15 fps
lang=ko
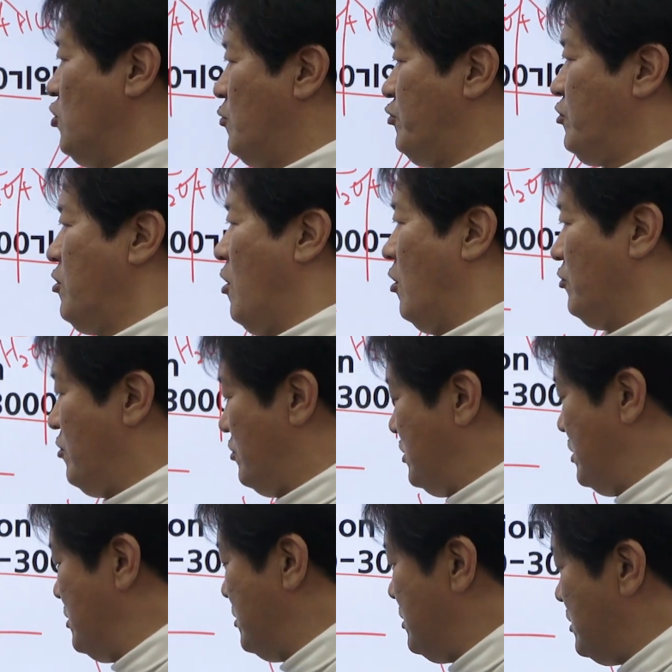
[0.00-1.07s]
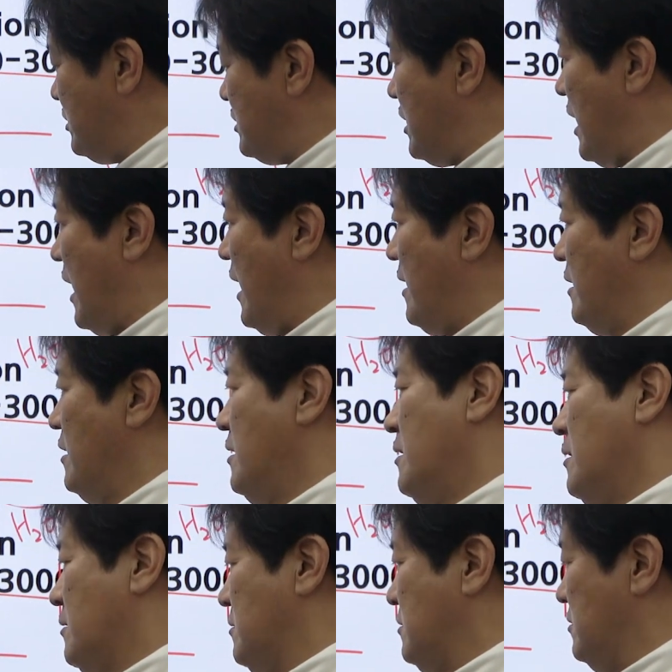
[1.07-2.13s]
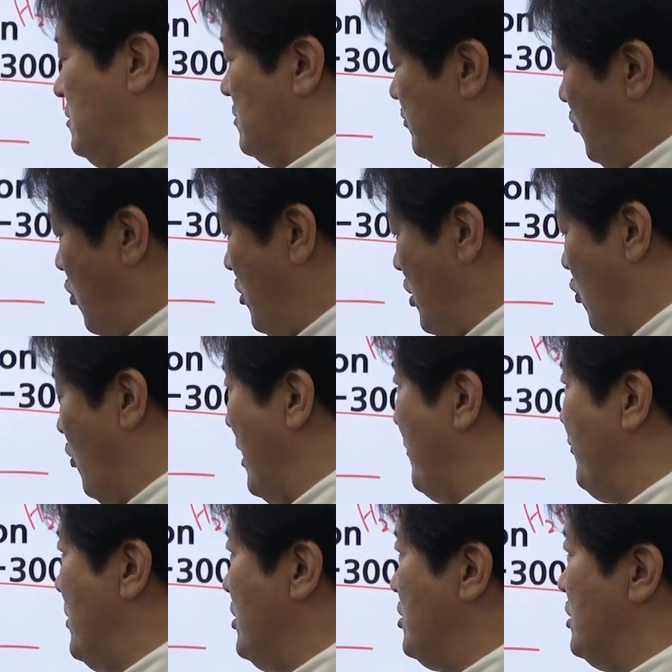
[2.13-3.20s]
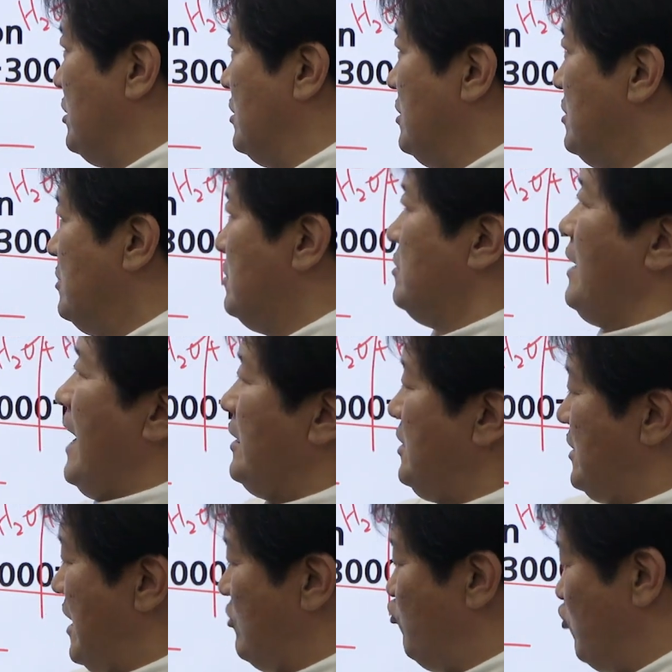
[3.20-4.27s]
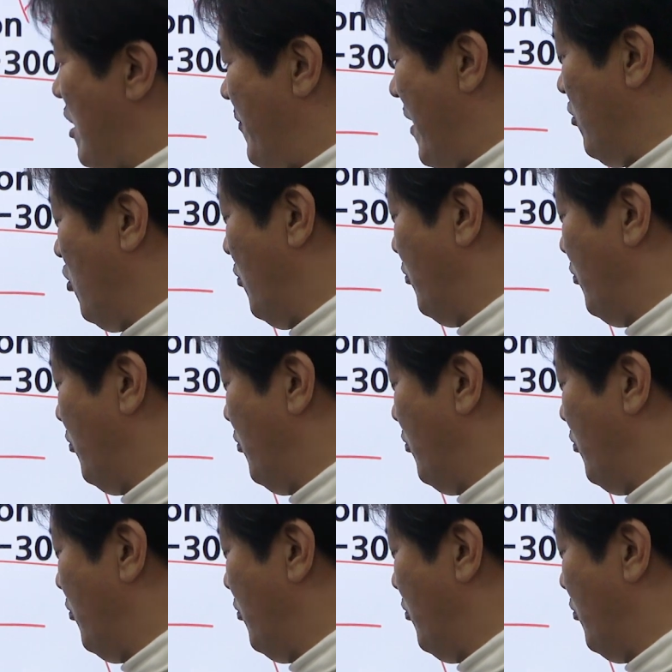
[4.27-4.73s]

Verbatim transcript: 이로부터 얻어지는 이제 그 폴리올레핀은 라디칼 중합한